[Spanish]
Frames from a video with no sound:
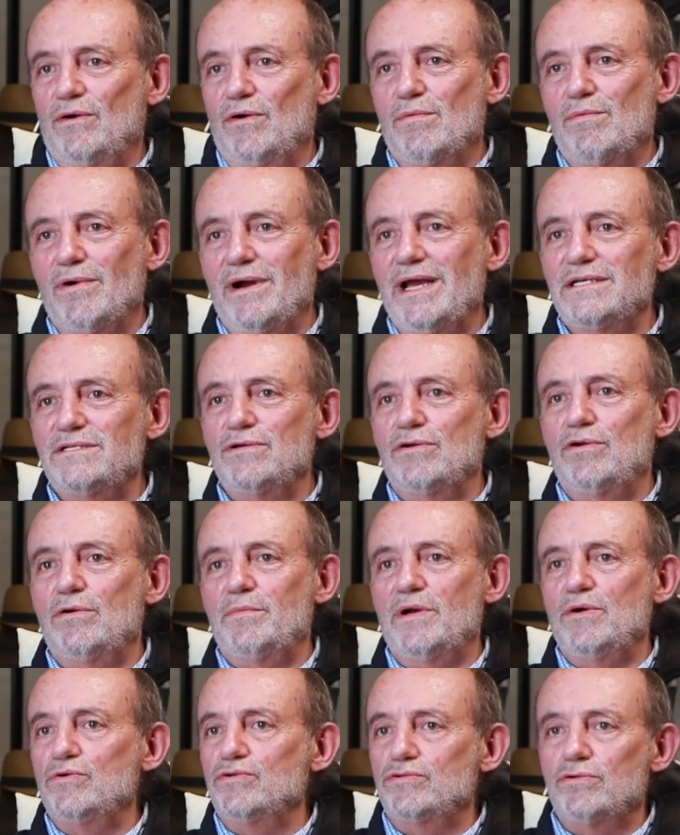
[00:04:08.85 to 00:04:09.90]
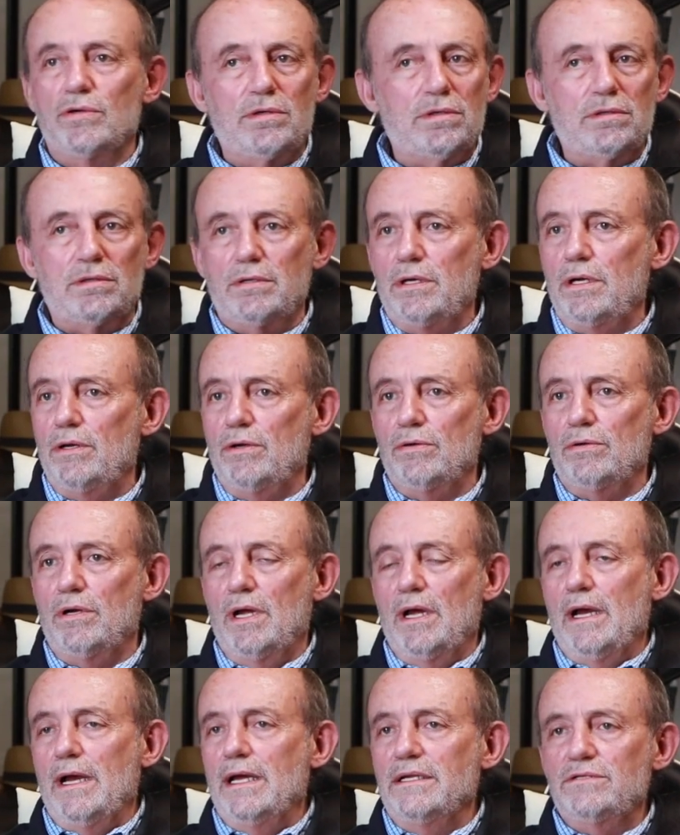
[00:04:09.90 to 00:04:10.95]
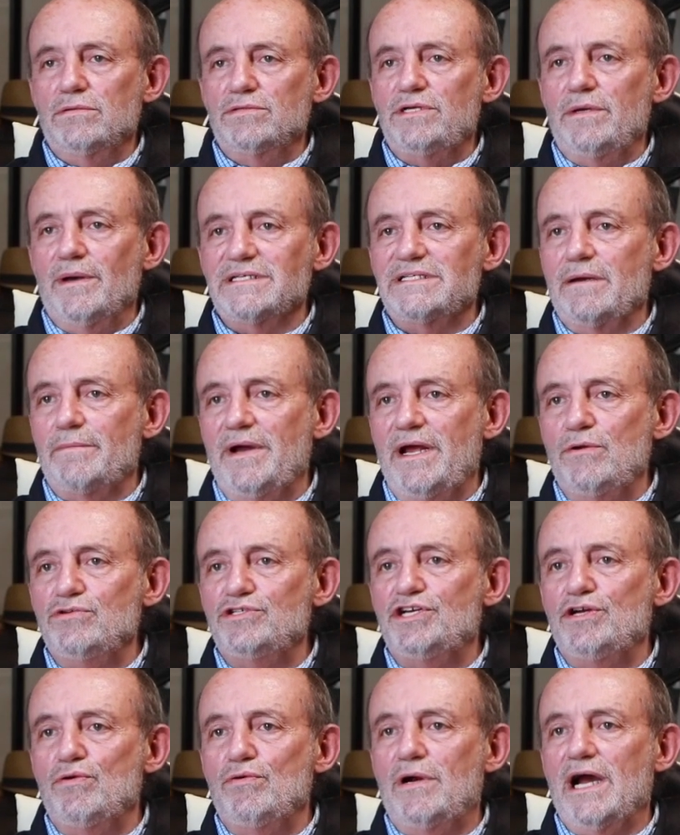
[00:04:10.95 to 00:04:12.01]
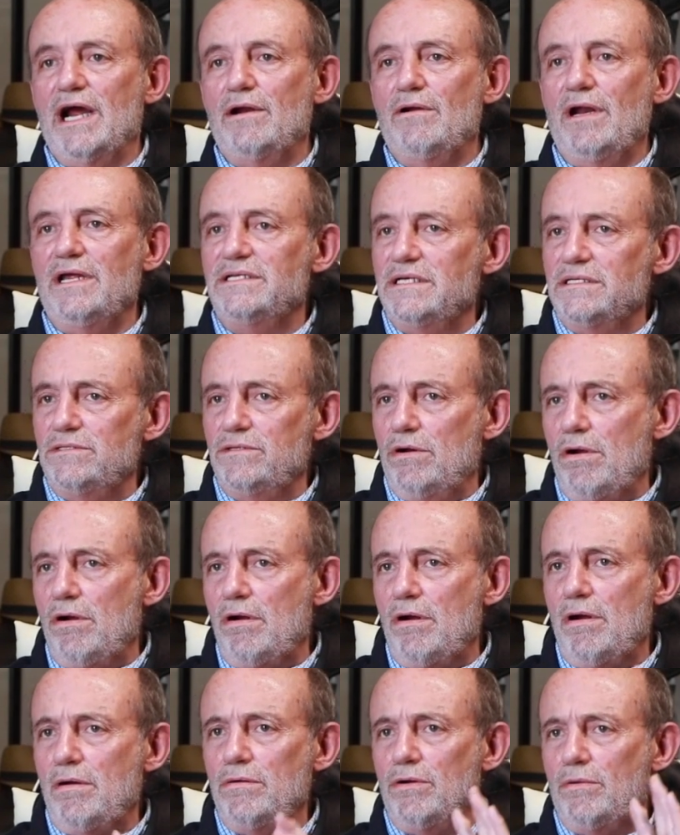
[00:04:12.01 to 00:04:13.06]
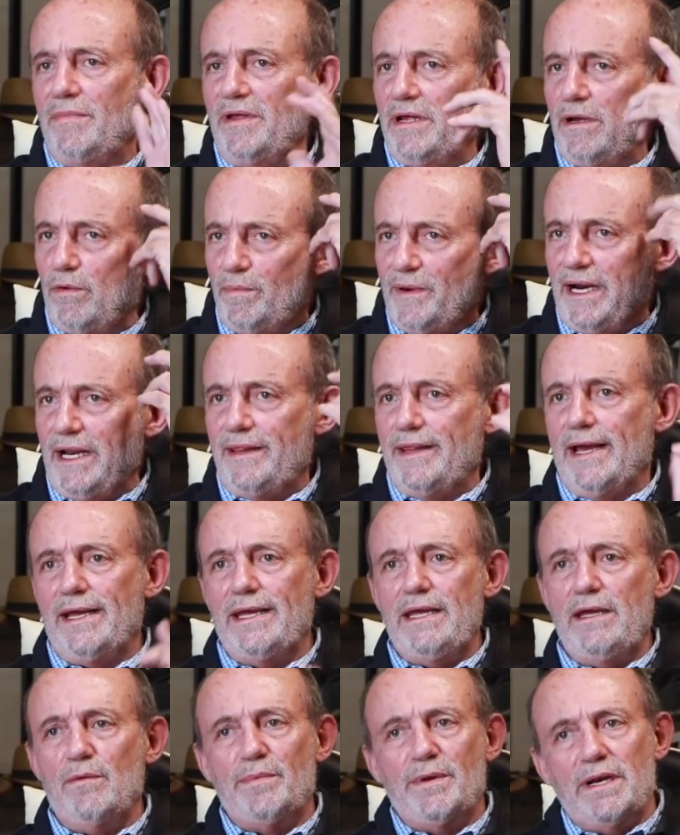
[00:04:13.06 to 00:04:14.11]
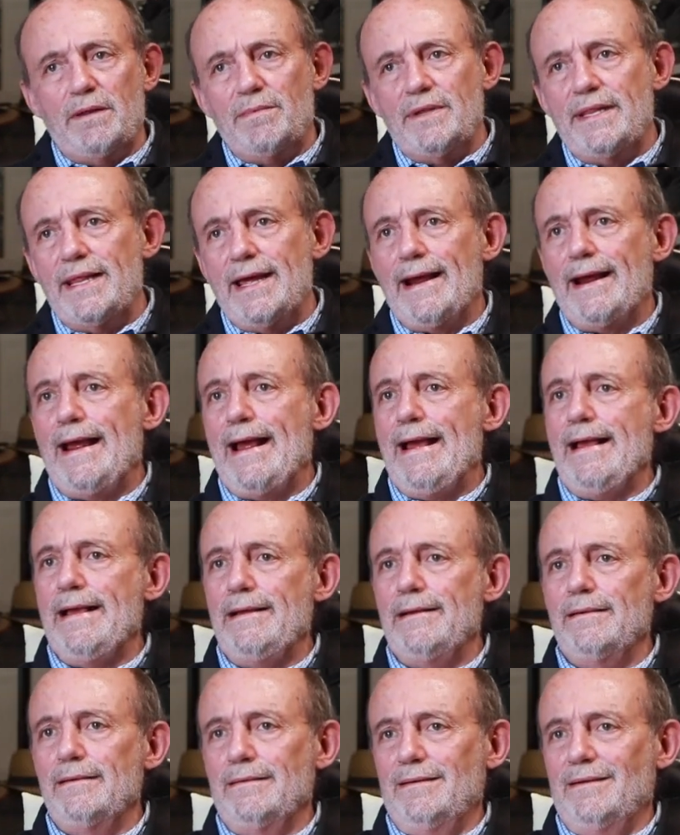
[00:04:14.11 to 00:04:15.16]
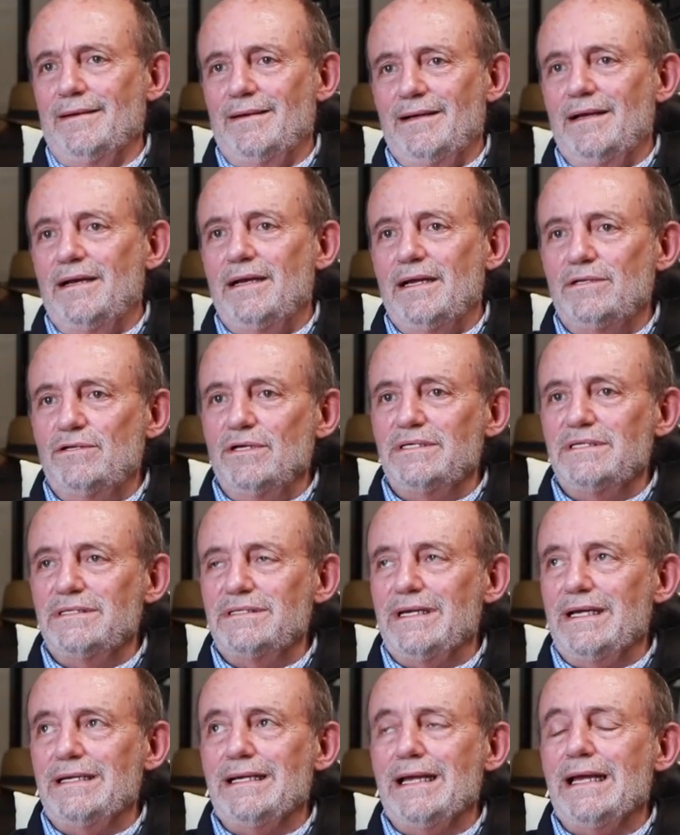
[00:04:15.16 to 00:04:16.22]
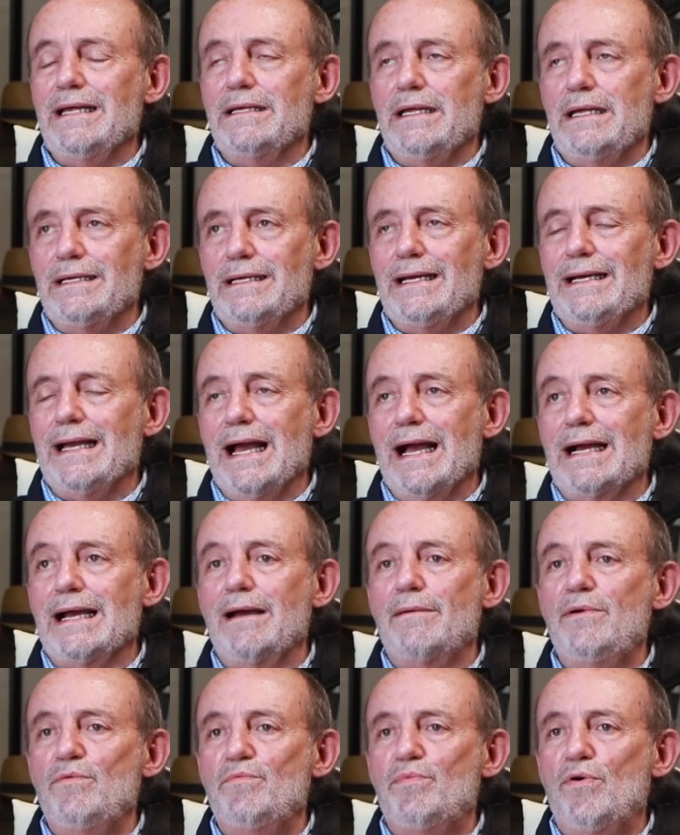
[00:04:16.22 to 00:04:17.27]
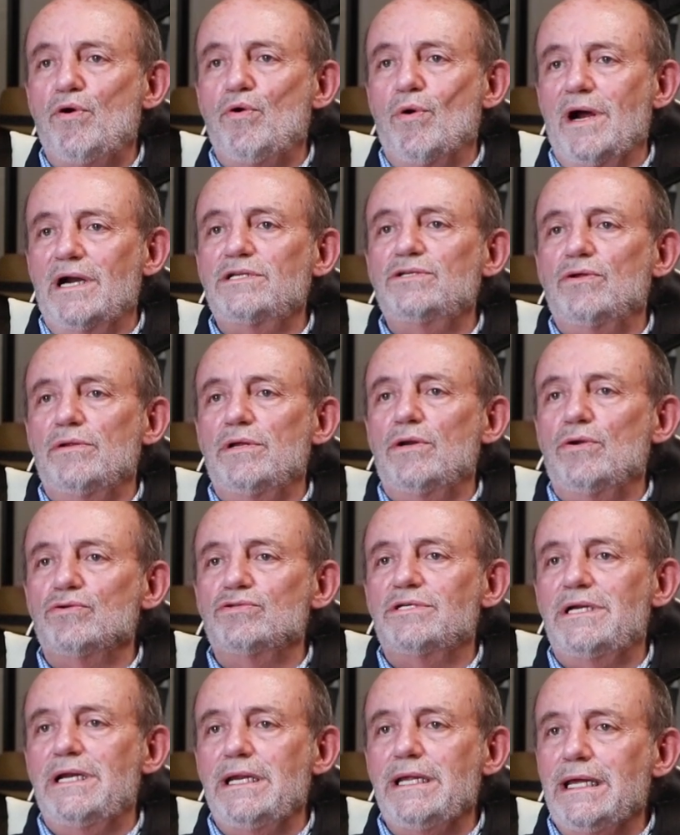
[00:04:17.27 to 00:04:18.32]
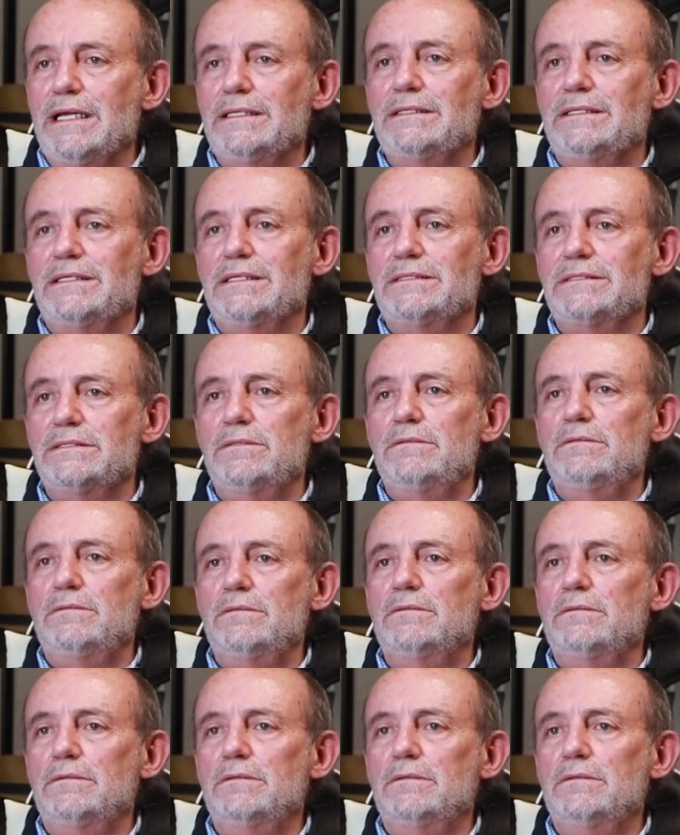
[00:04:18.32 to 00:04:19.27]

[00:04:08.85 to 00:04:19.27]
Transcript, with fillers: Como que esto no me gustó. es como si vas a ver un cirujano y le dices, no, no me opere de aquí, opéreme de acá. Entonces, eh, eh, eh, acabé un poco harto de los clientes, ¿no?